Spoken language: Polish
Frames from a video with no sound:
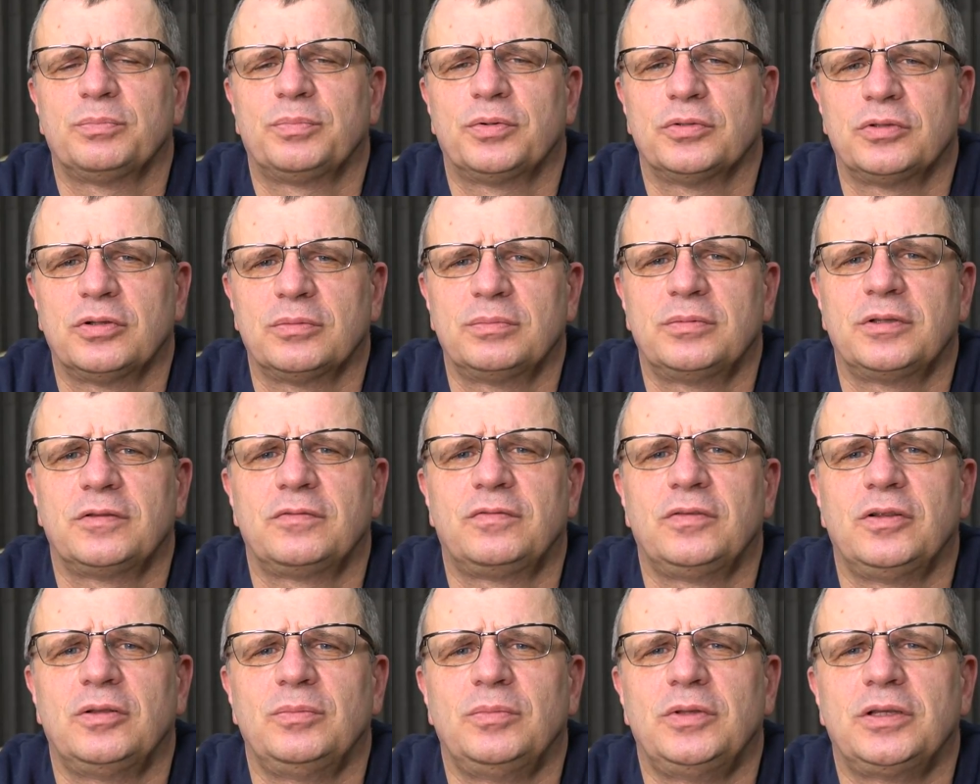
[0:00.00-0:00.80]
podobne
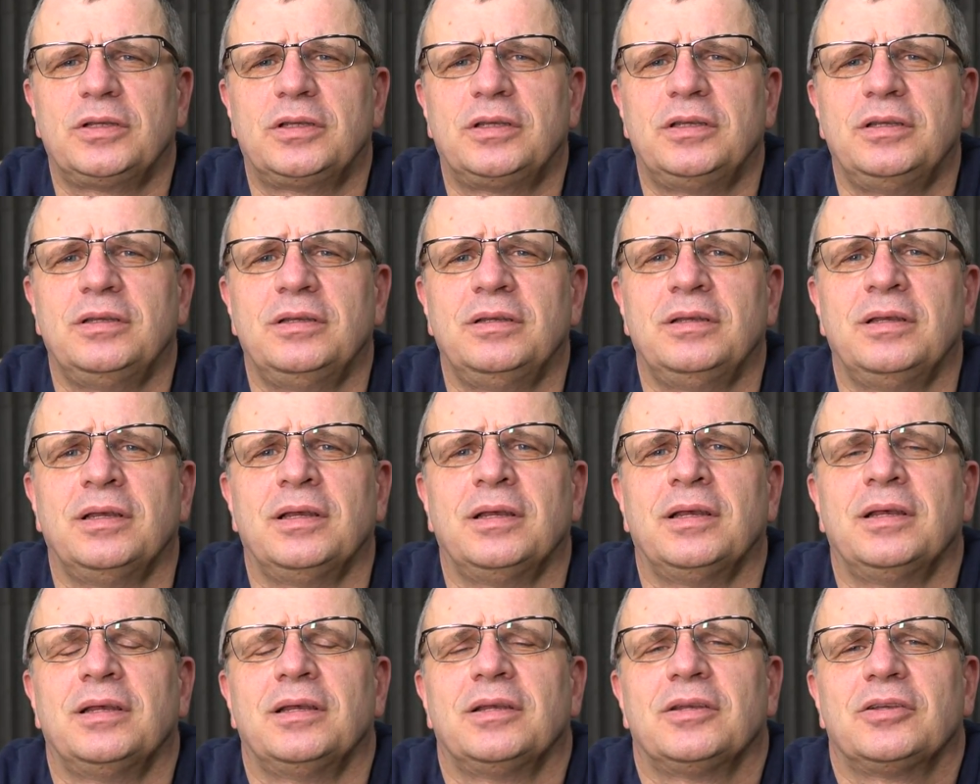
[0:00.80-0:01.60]
filmiki
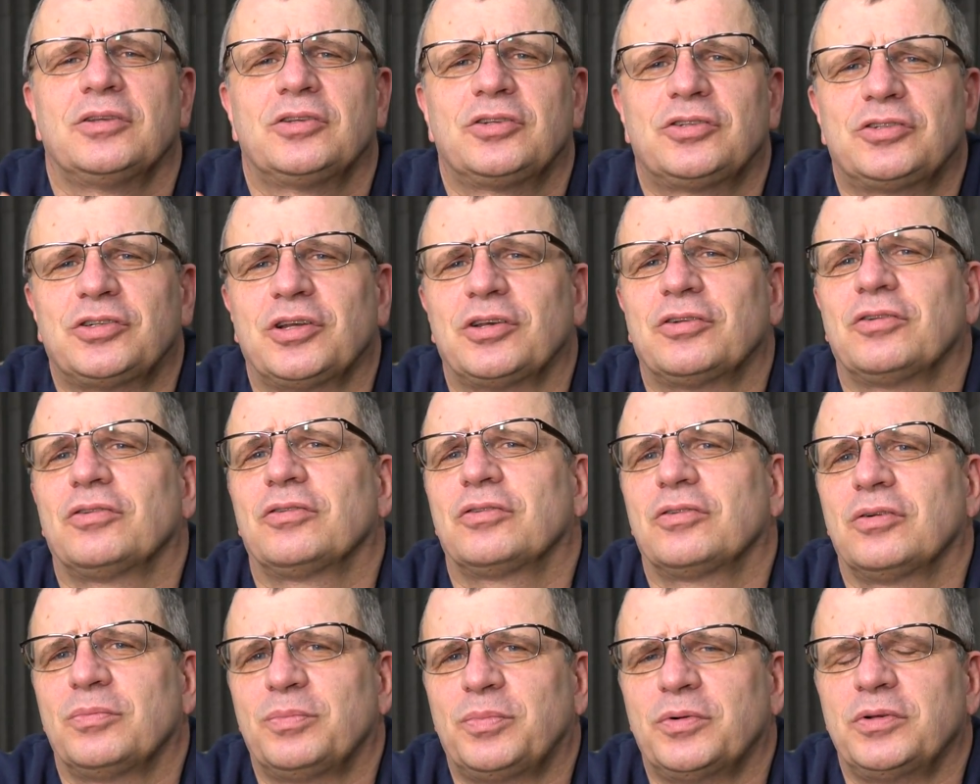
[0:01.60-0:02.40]
z
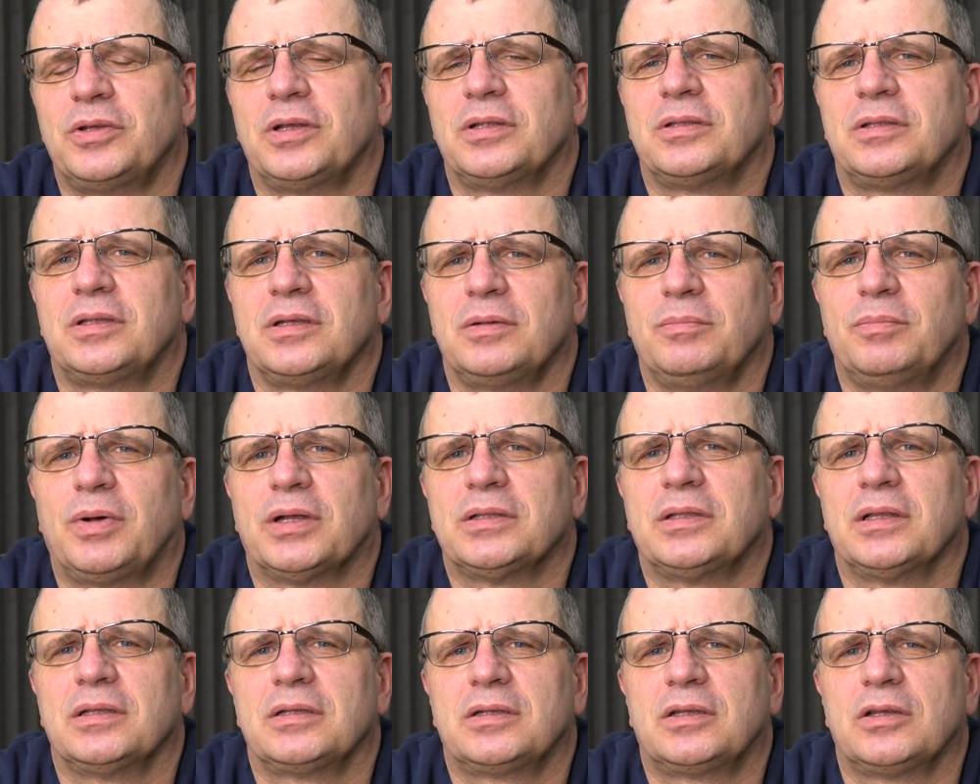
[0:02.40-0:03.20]
szeroko pojętych
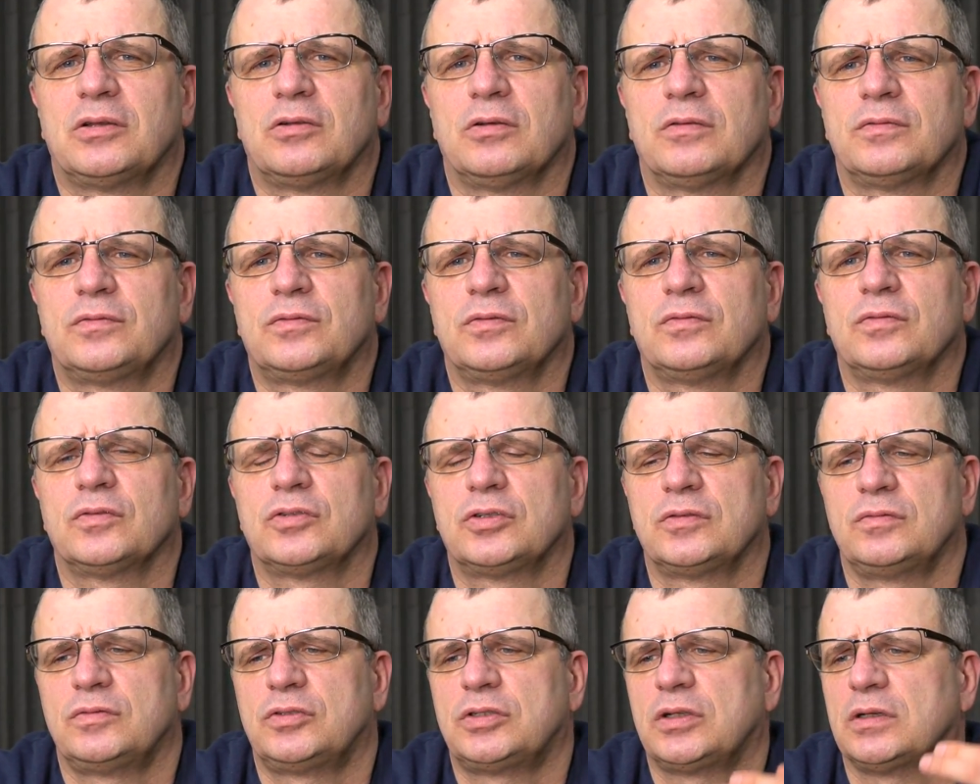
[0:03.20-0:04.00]
badań kierowców,
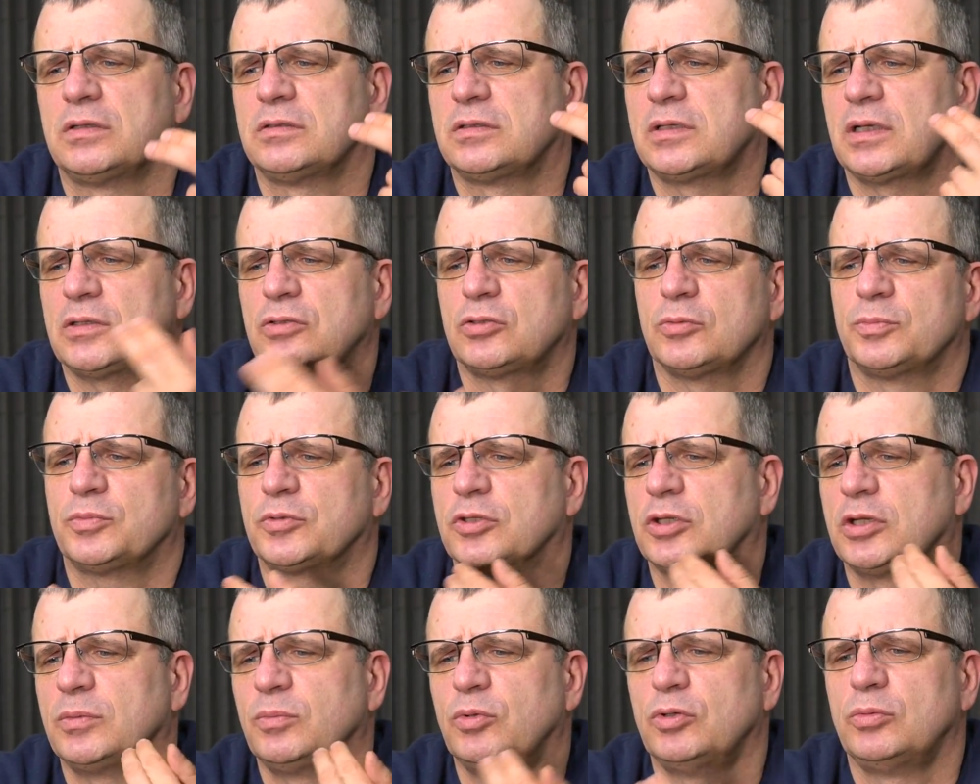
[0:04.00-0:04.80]
oczywiście
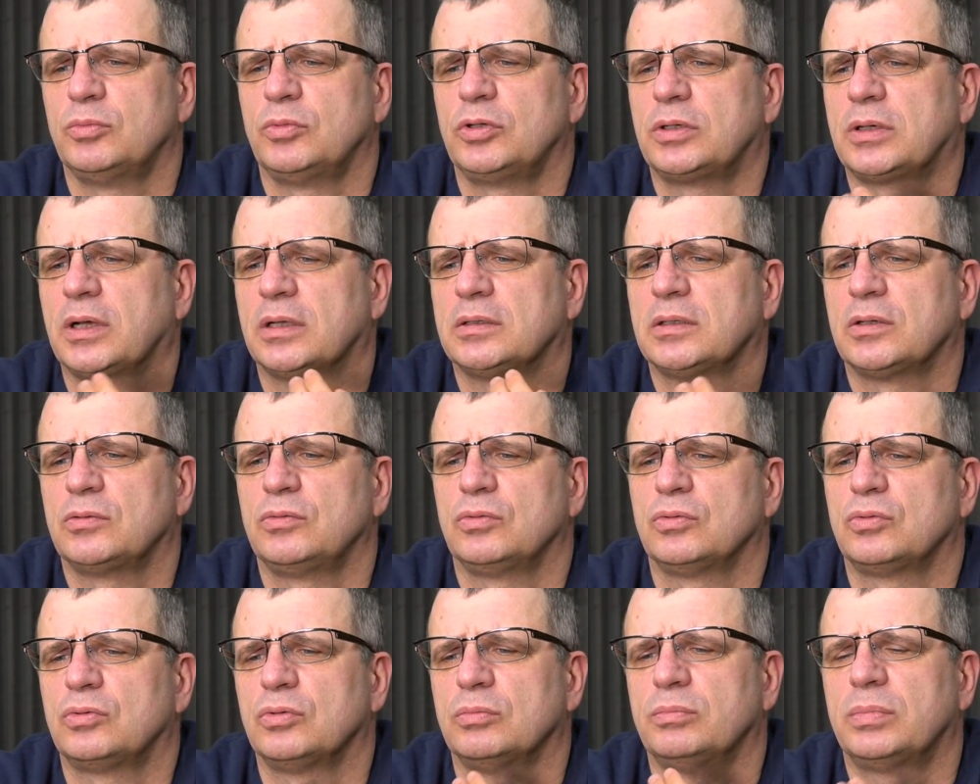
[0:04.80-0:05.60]
zasubskrybuj mój kanał
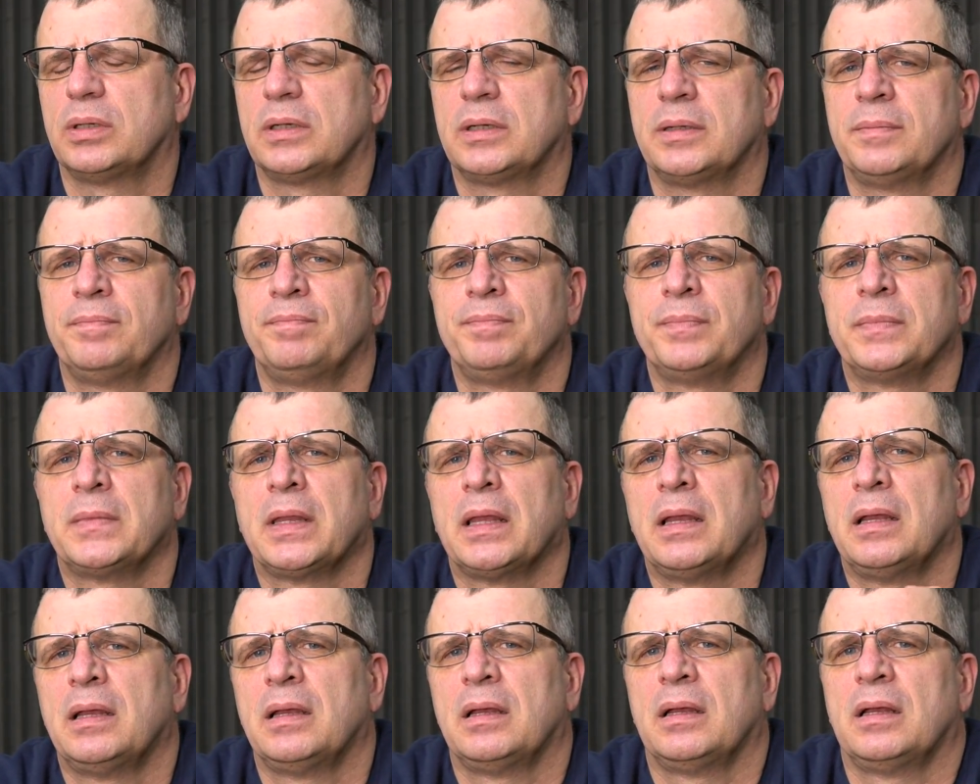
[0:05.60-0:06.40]
YouTube
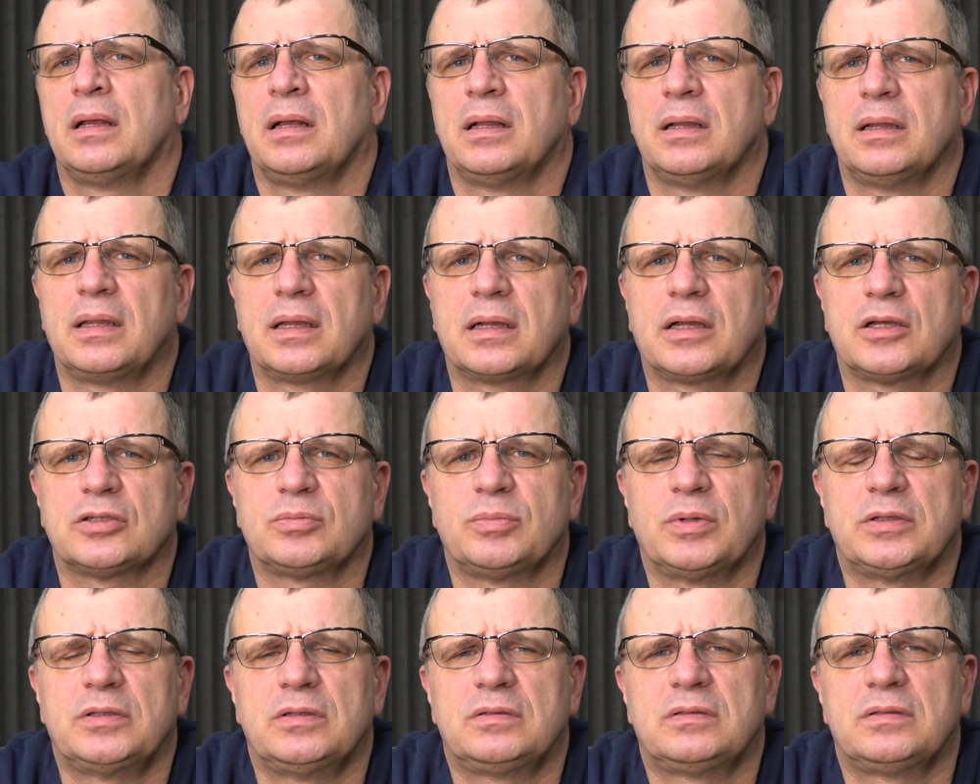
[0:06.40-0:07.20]

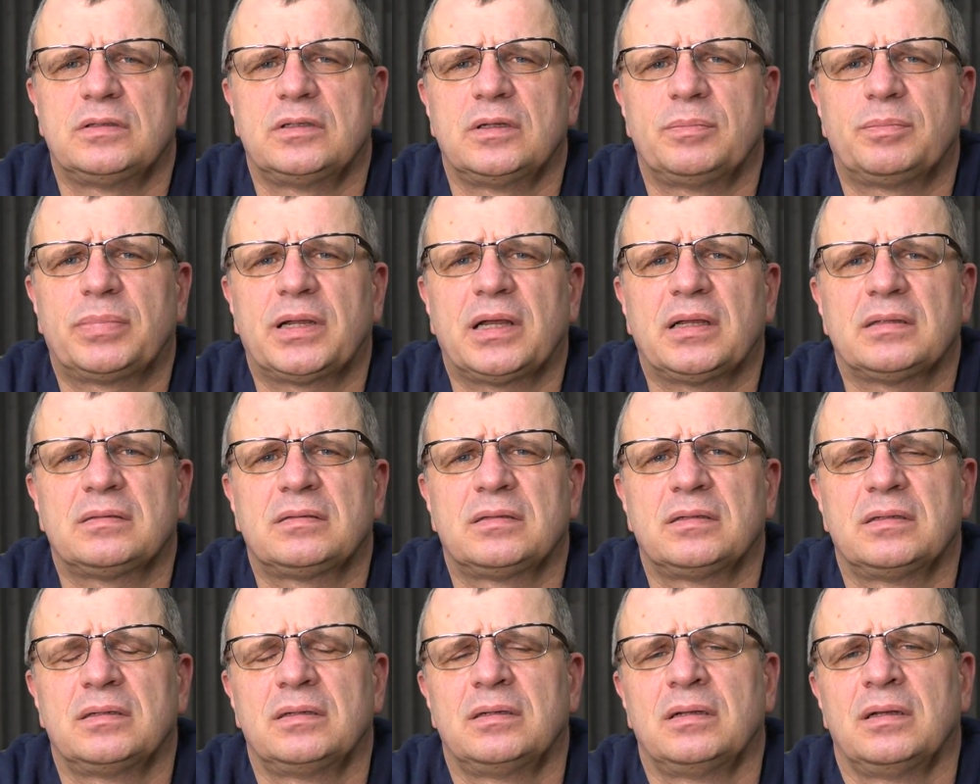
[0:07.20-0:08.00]
Lekarz Medycyny
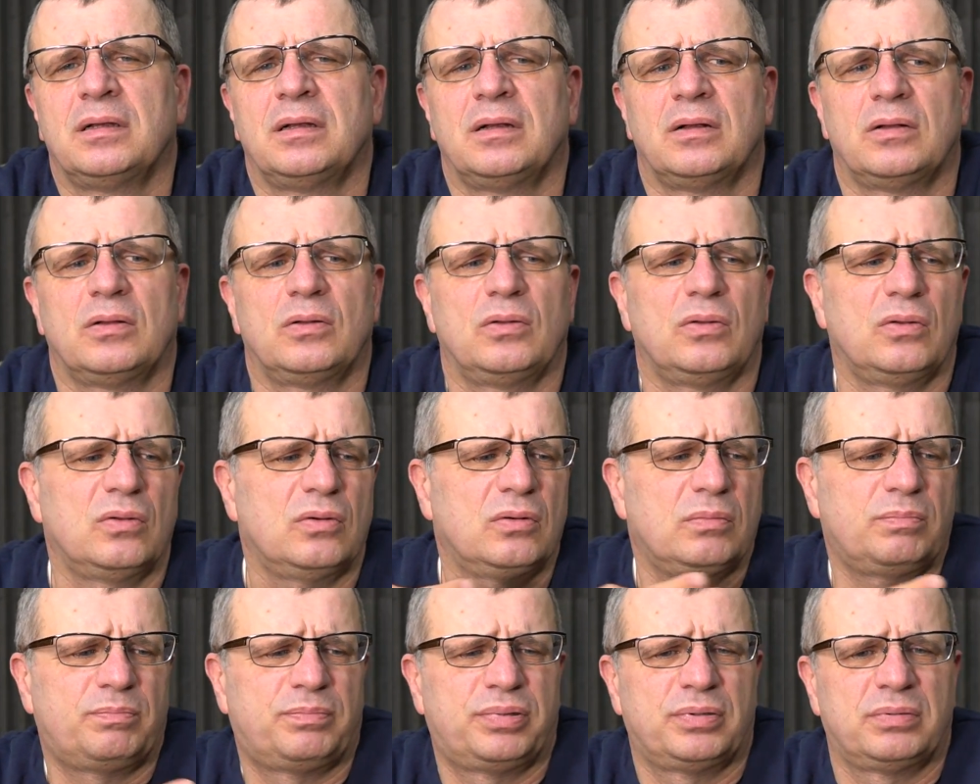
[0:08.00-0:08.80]
Pracy
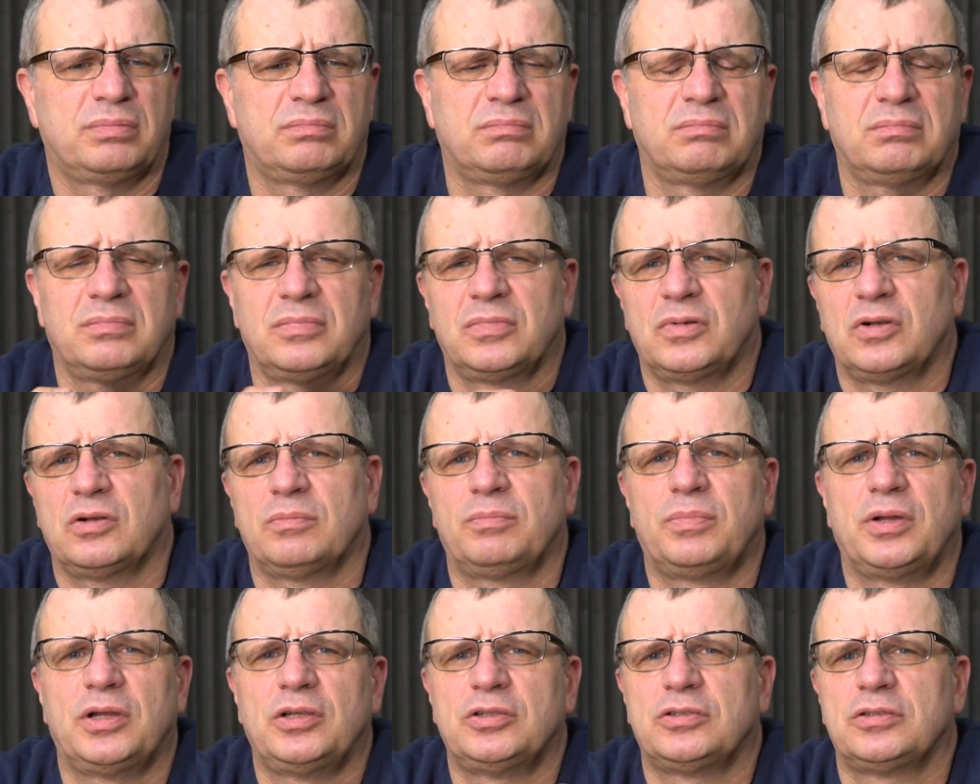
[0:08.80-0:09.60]
lub
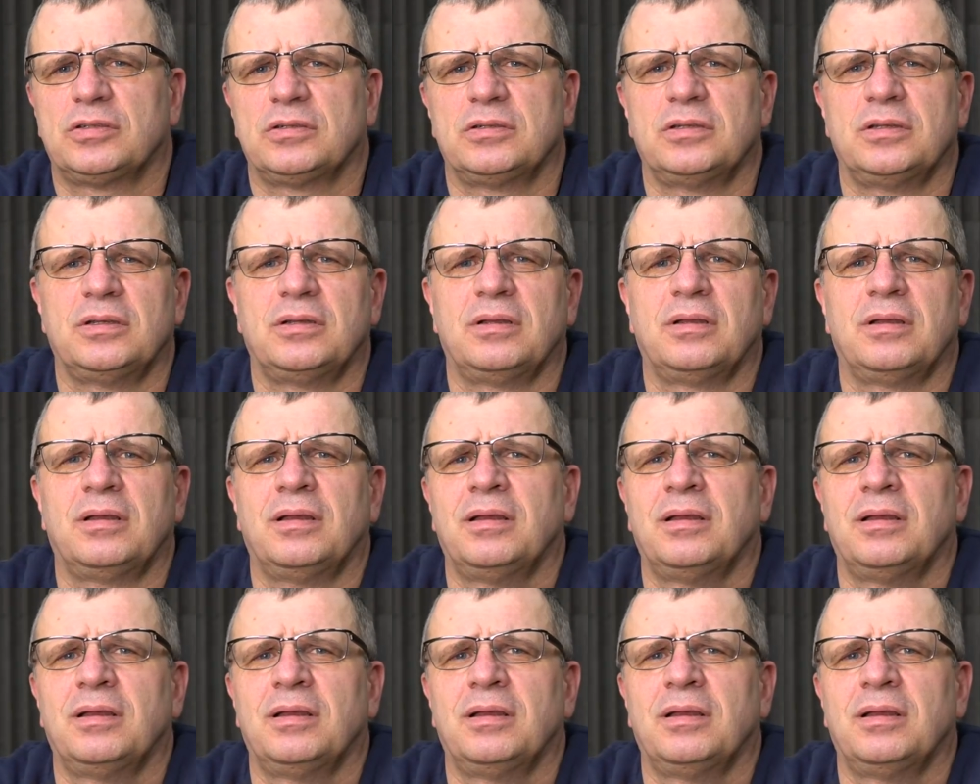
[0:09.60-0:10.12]
obejrzyj